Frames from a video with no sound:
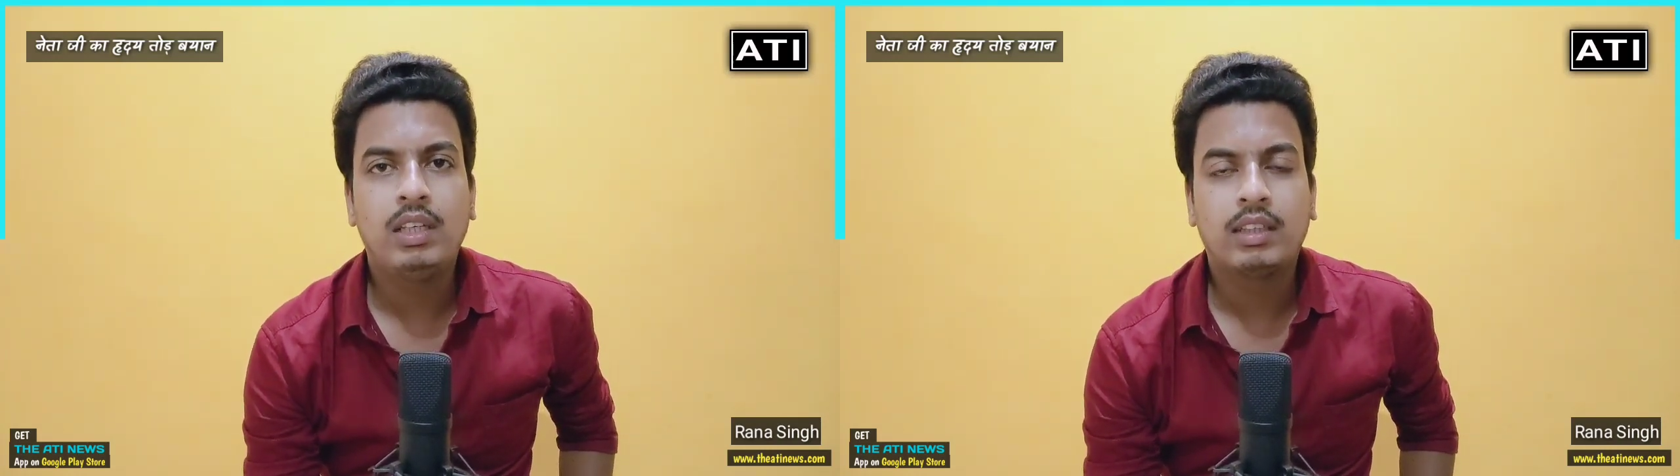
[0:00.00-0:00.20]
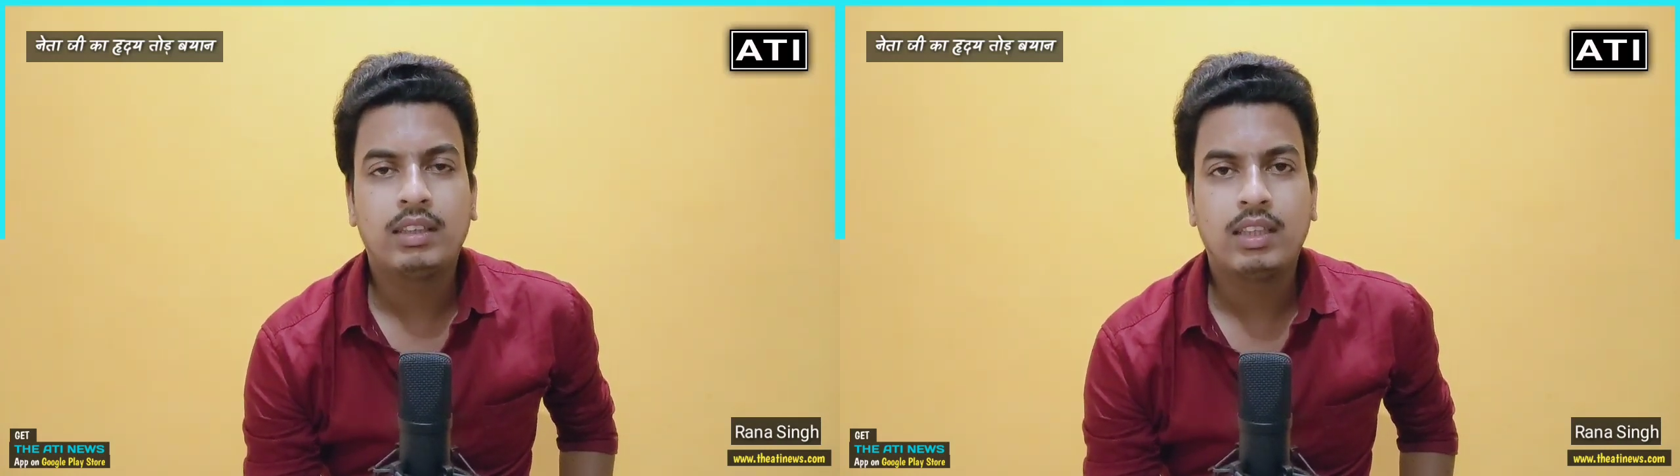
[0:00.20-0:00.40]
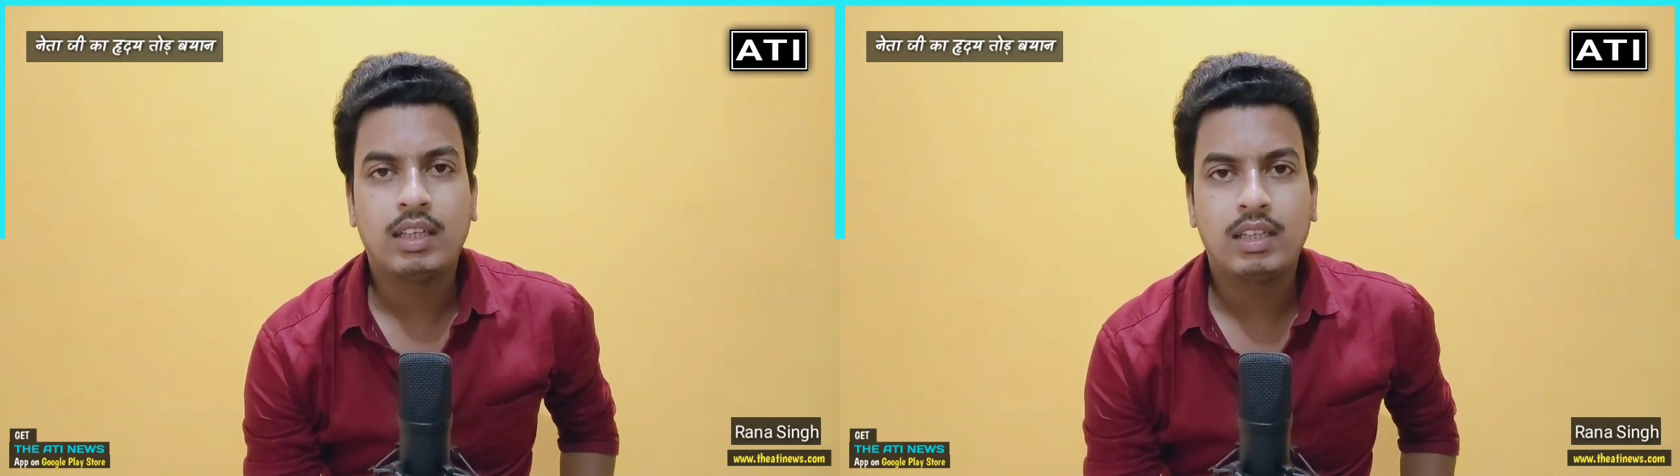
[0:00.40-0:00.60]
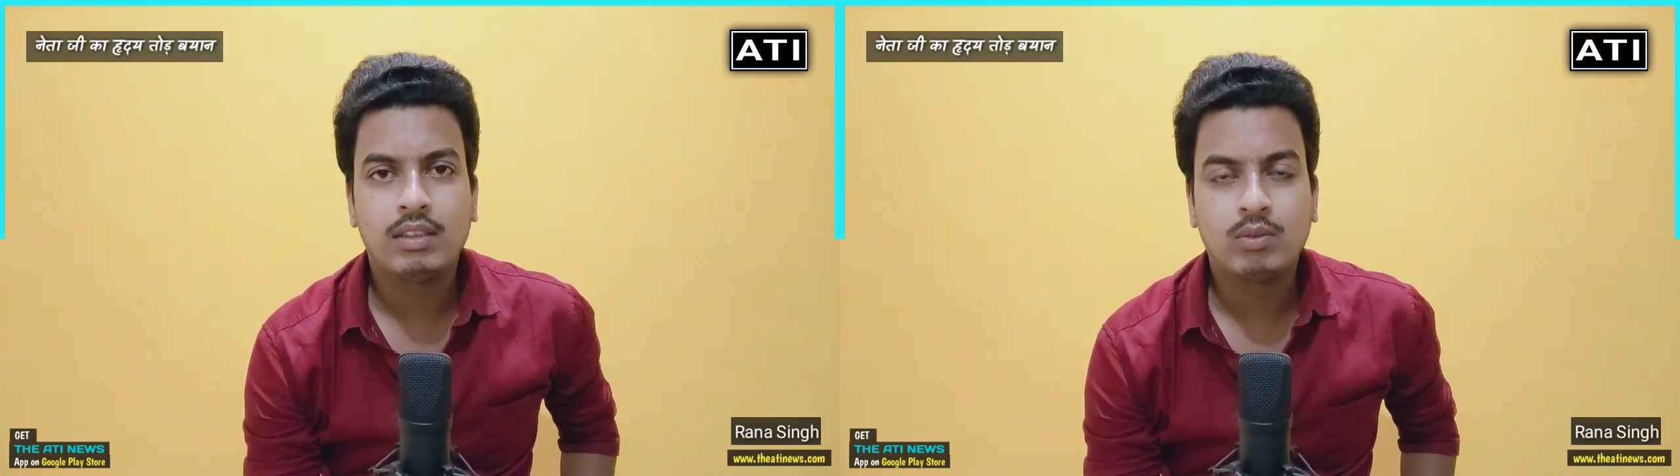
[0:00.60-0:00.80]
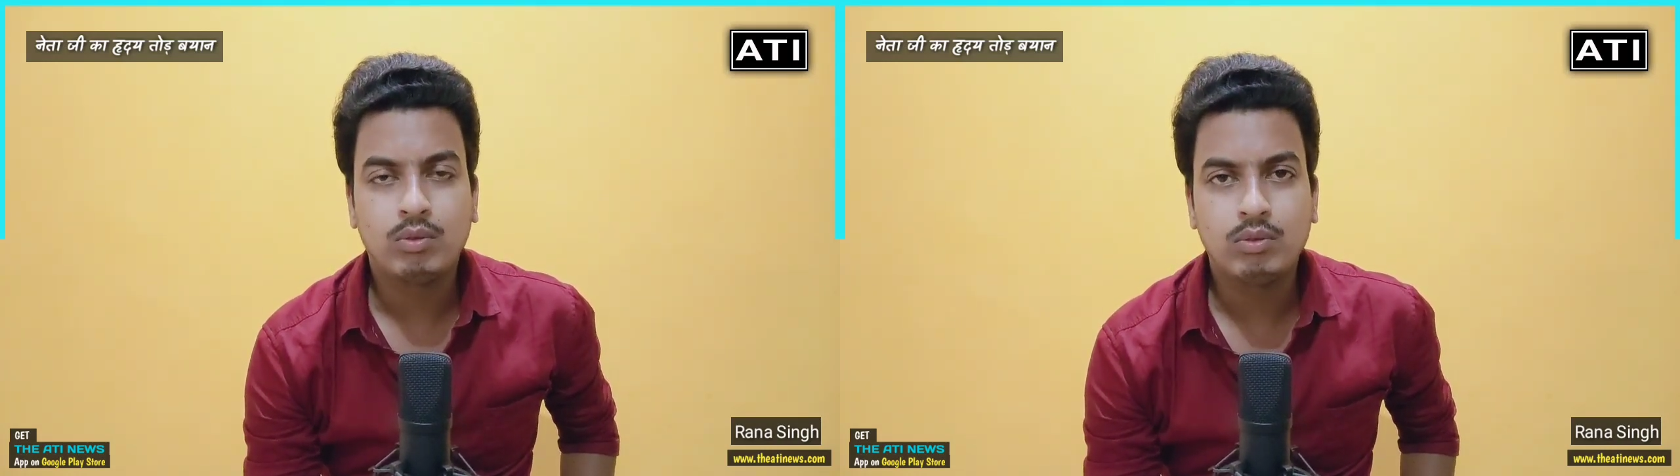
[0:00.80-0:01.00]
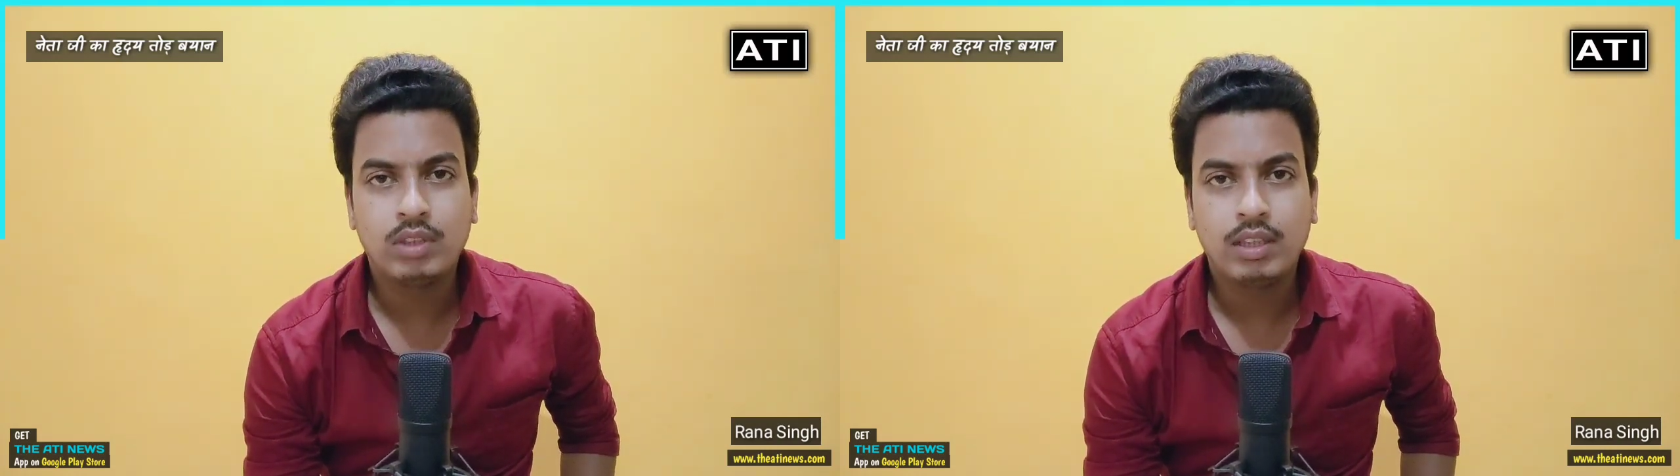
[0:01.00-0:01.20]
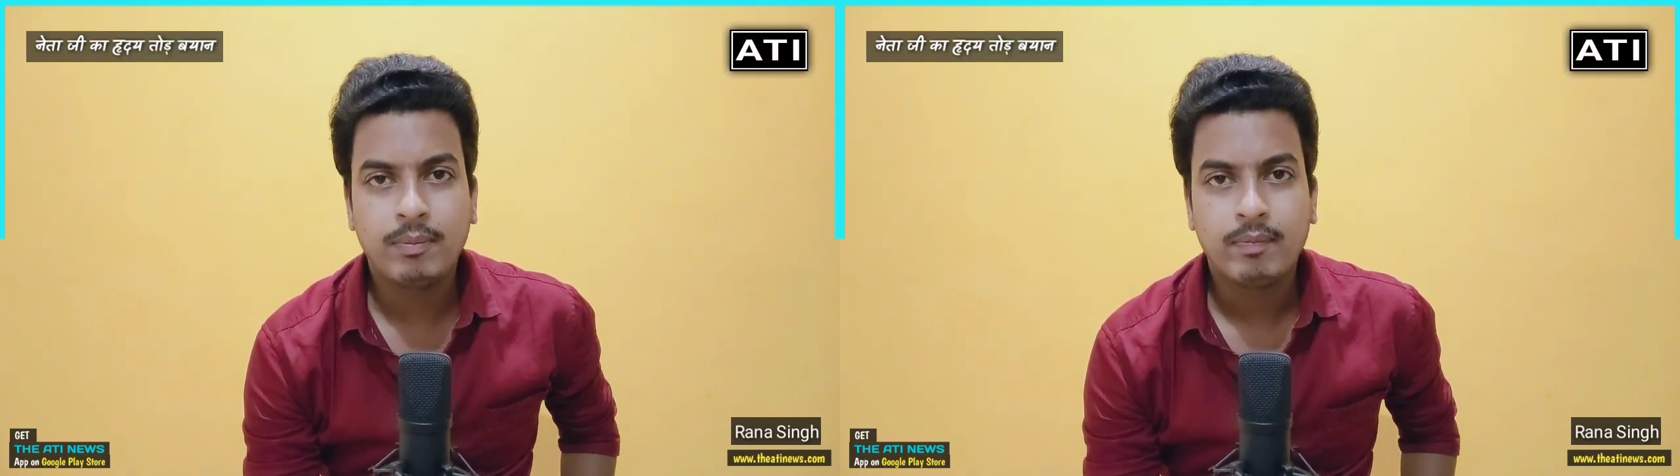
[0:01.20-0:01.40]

भी लगते रहे हैं शुरू से